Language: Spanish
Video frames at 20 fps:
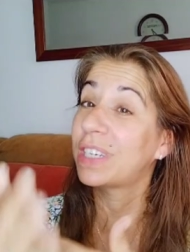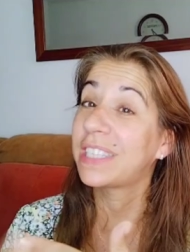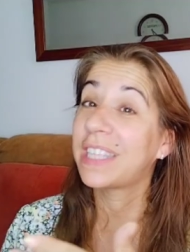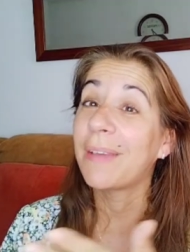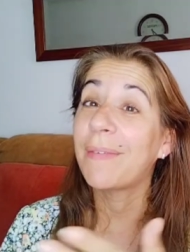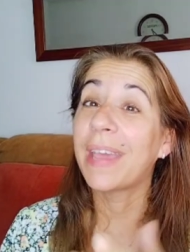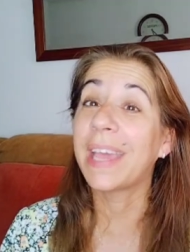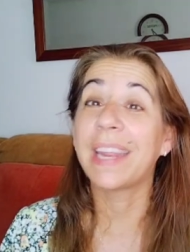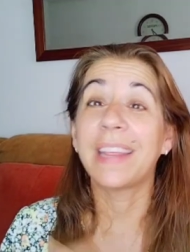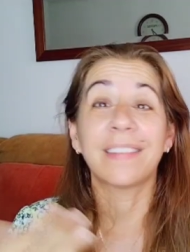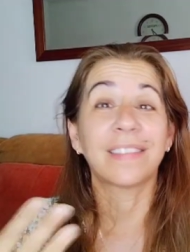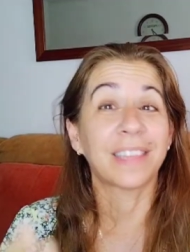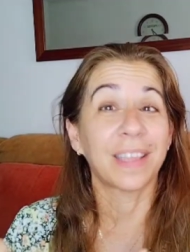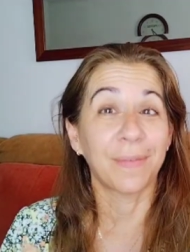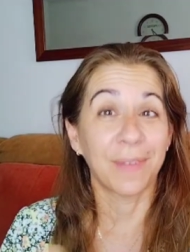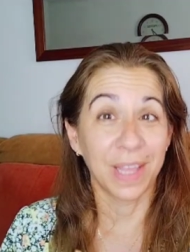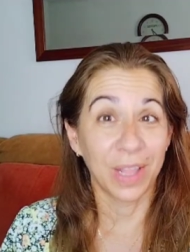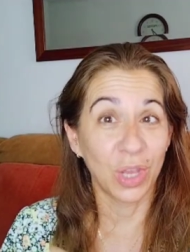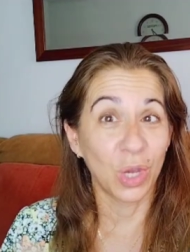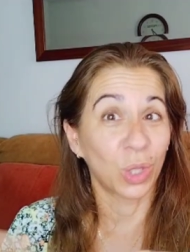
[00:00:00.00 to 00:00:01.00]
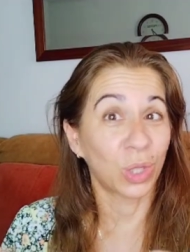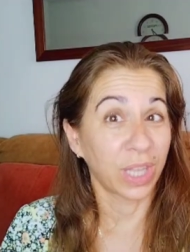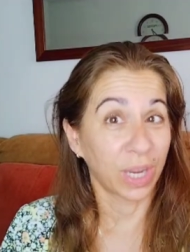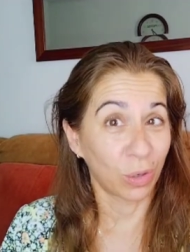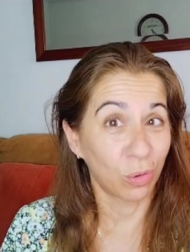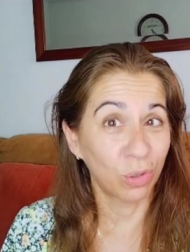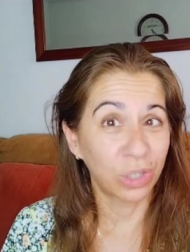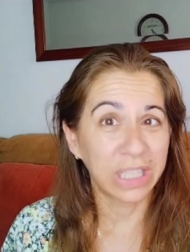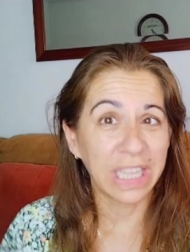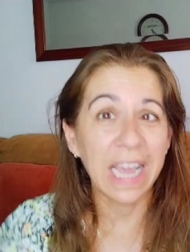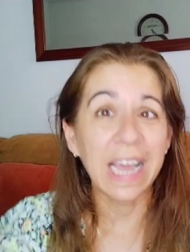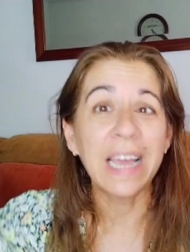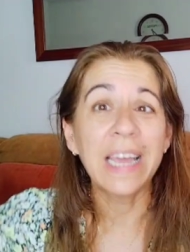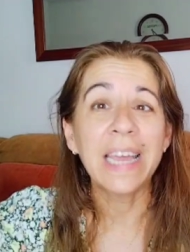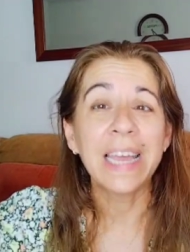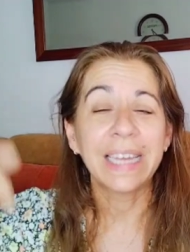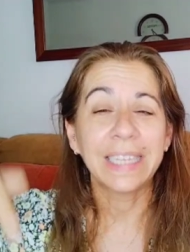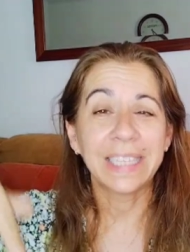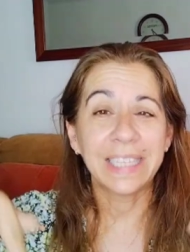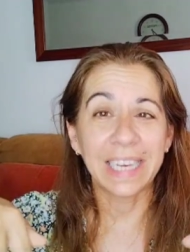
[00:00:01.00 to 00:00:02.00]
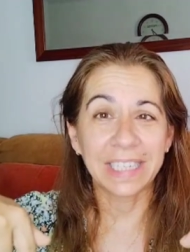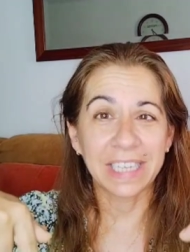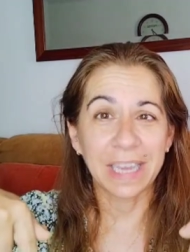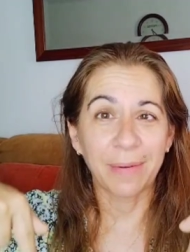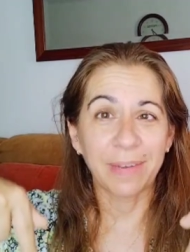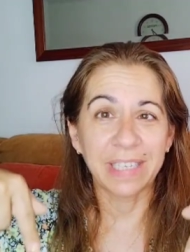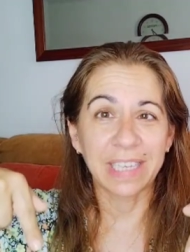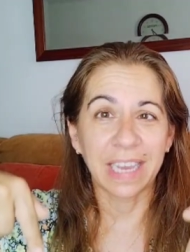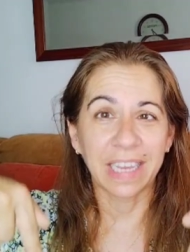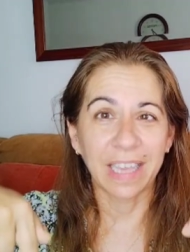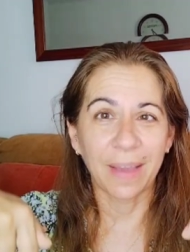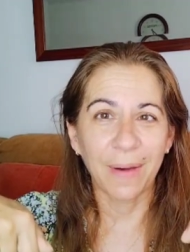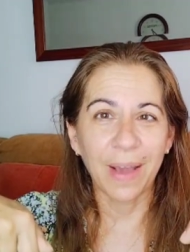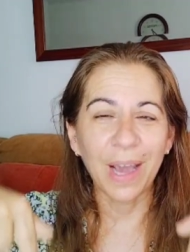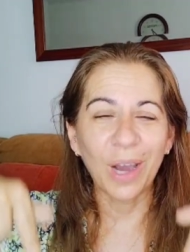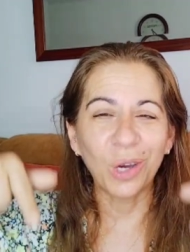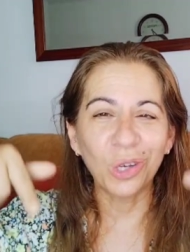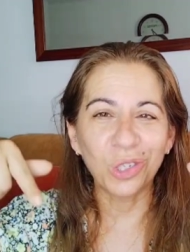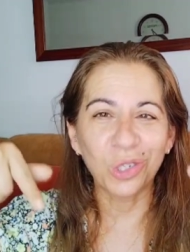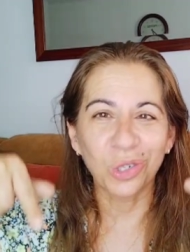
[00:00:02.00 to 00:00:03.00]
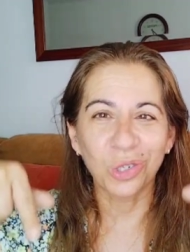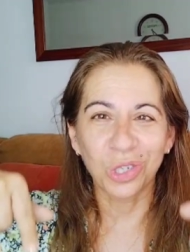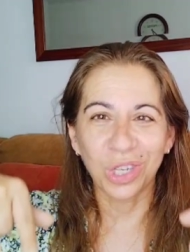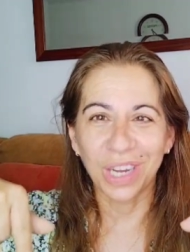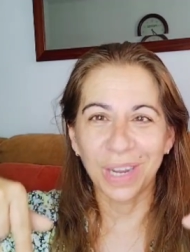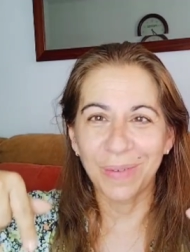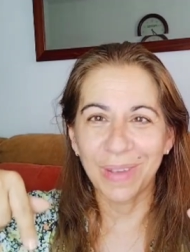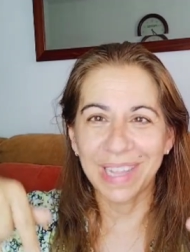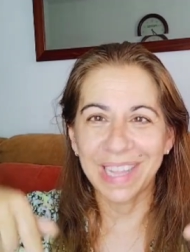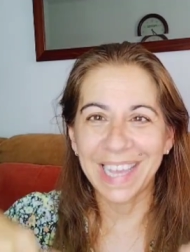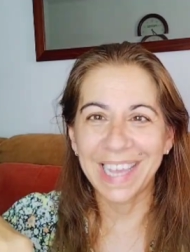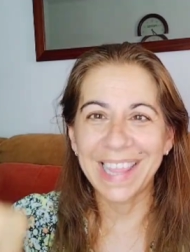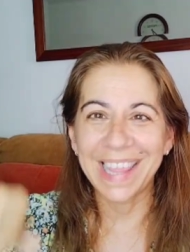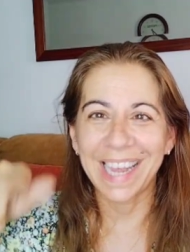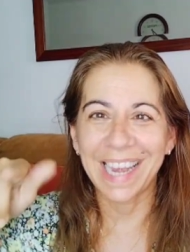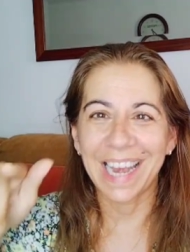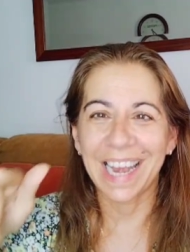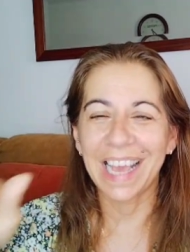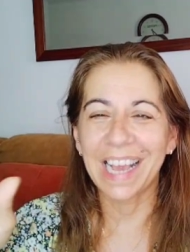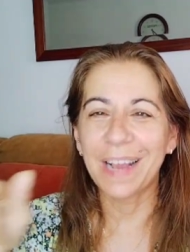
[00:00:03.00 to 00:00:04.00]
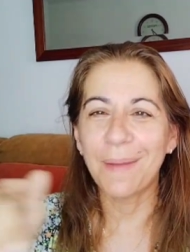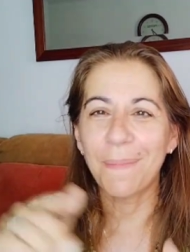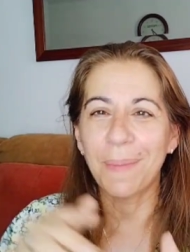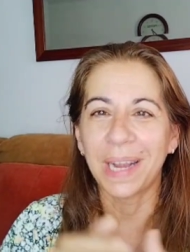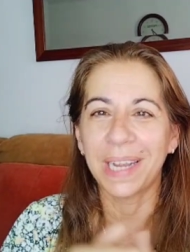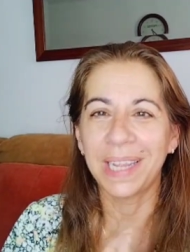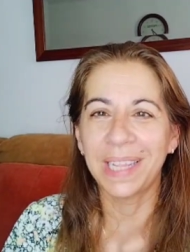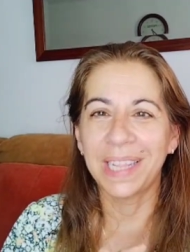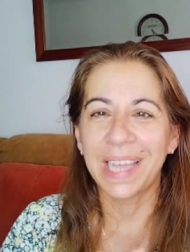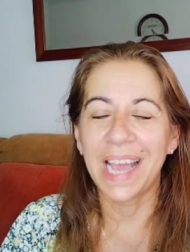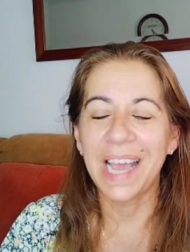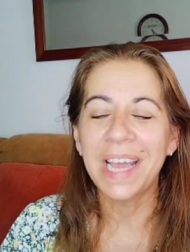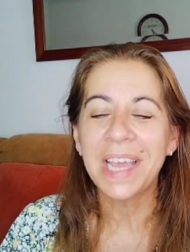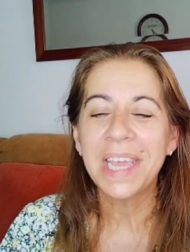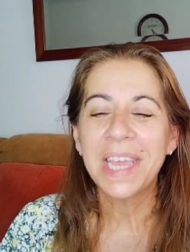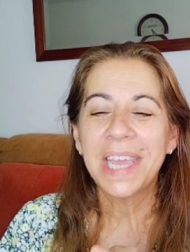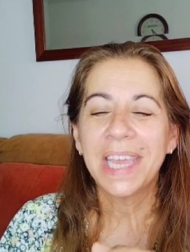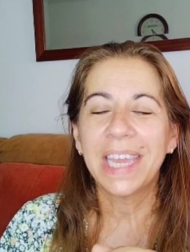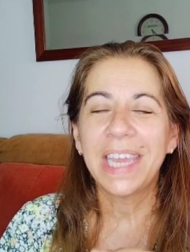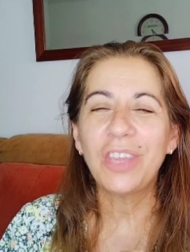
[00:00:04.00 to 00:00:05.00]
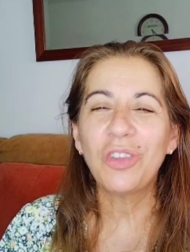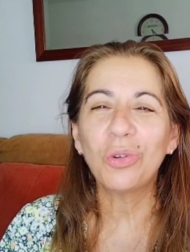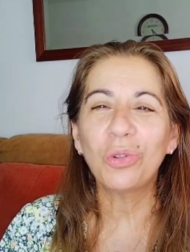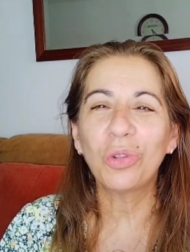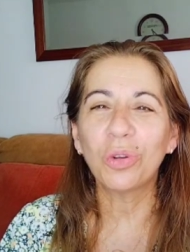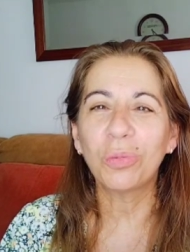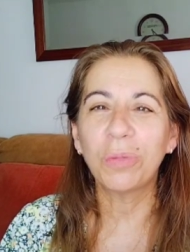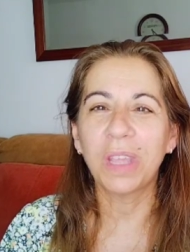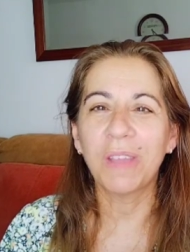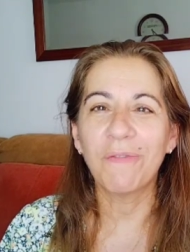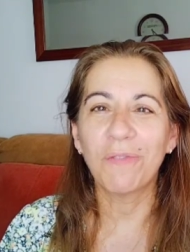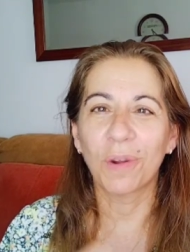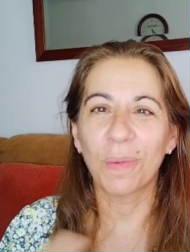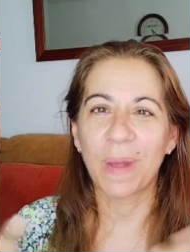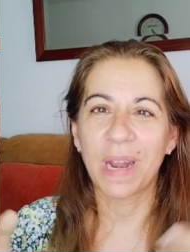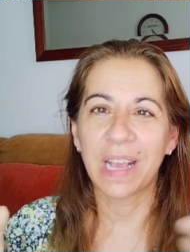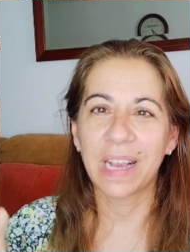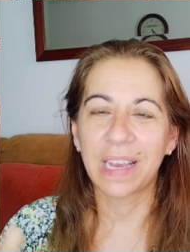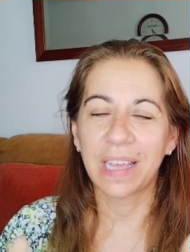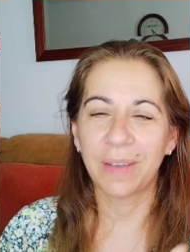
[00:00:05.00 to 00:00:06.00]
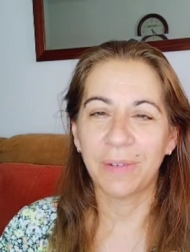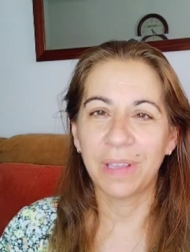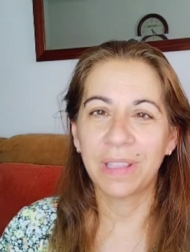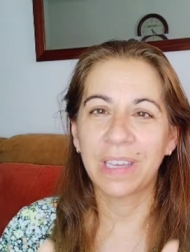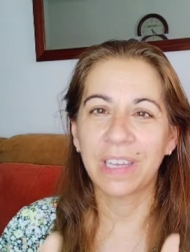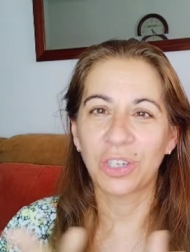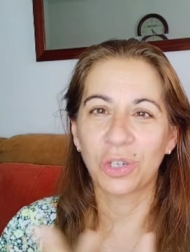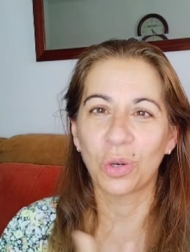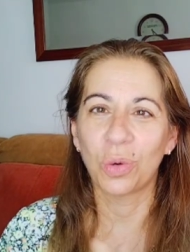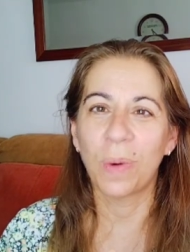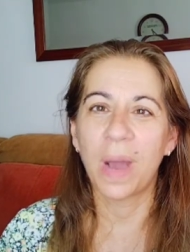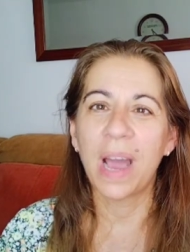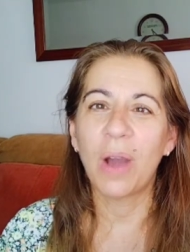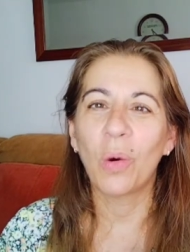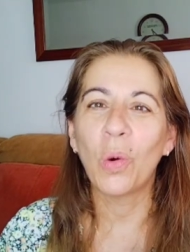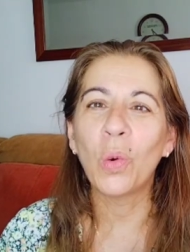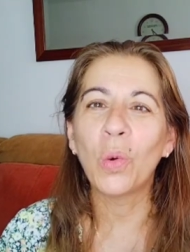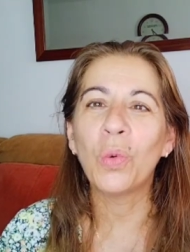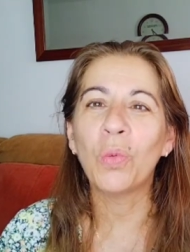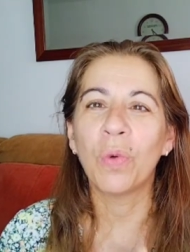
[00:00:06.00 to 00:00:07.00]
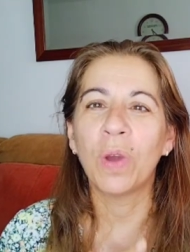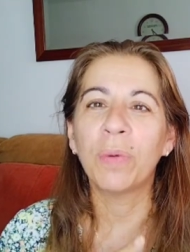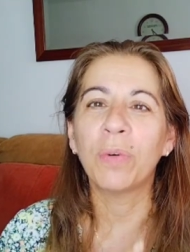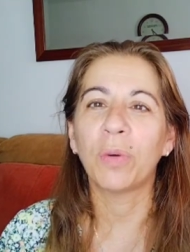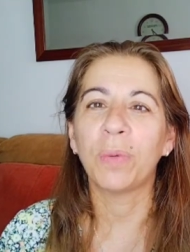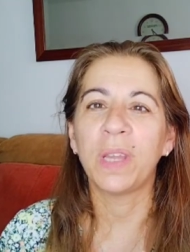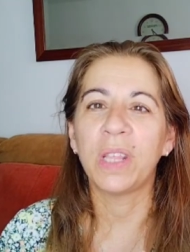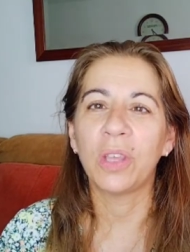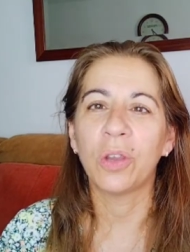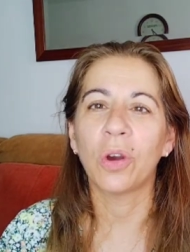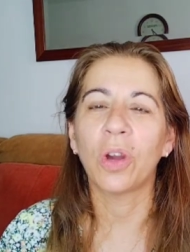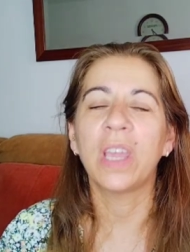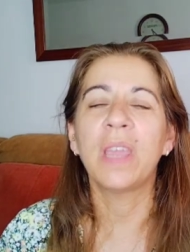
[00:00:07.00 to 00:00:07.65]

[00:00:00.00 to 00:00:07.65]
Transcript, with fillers: de ver este vídeo te gusta, ya sabes, aquí abajo suscríbete, dale a la campanita y YouTube te informará cada vez que suba un nuevo vídeo.